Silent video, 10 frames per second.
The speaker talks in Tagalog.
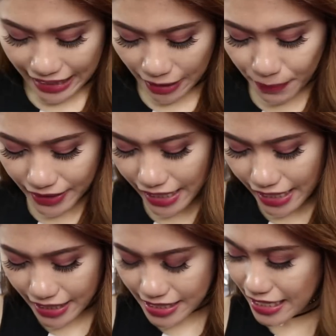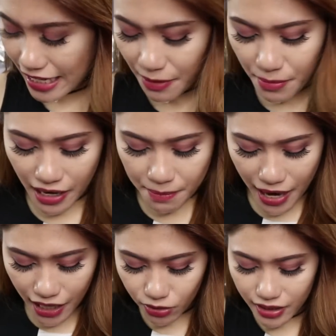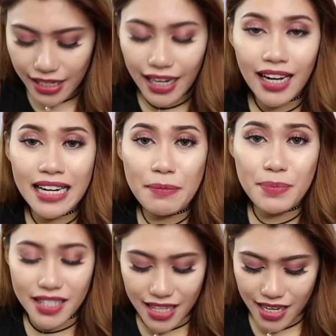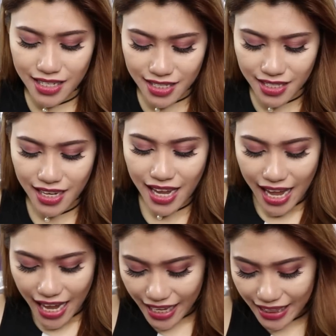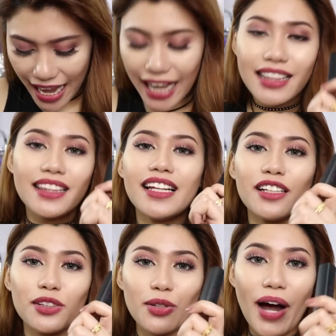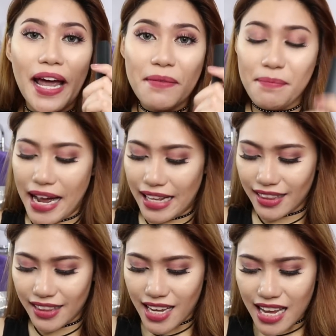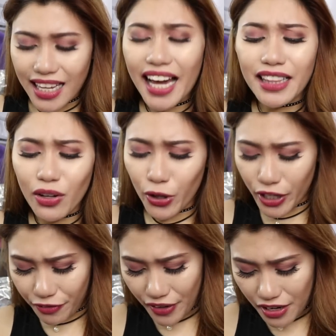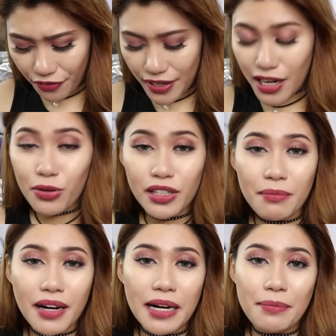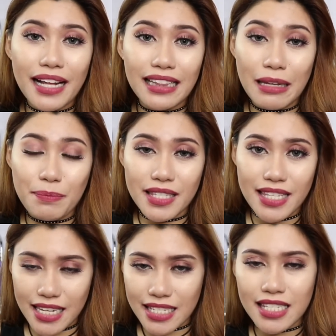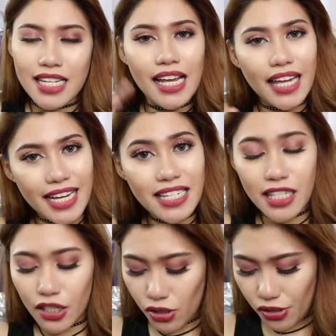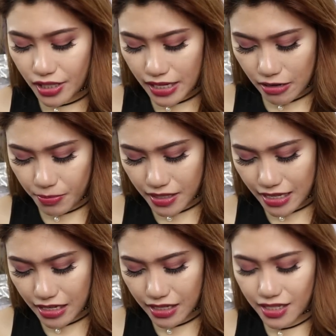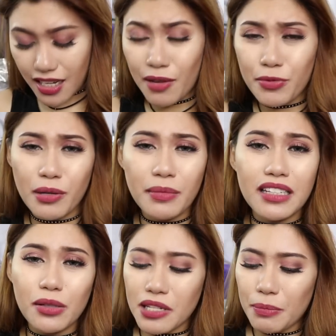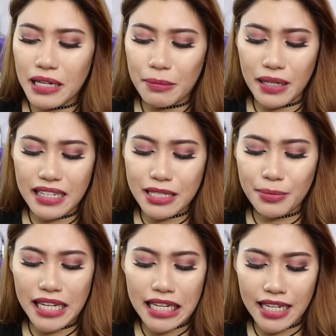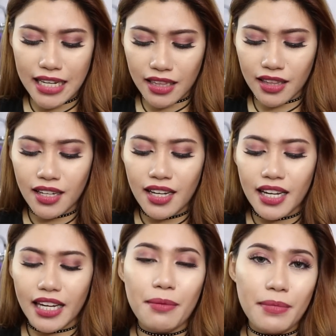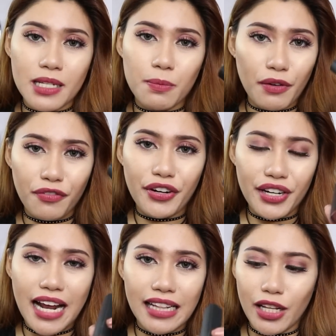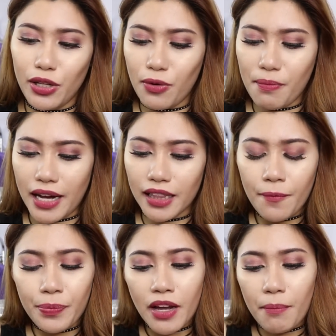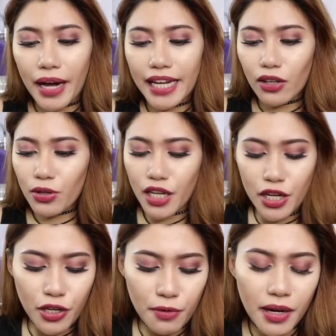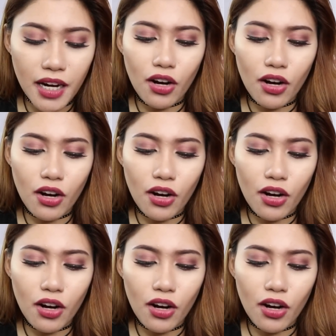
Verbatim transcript: nagpadala din sila ng mga bago nilang lipsticks. And lahat ng to ay matte. Kahit ako eh, fan na fan ako ng mga matte lipsticks kesa sa glossy lipsticks. Kasi alam niyo naman dito sa Pilipinas, mainit. Kaya mas preferred natin yung matte. Pakita ko sa inyo yung mga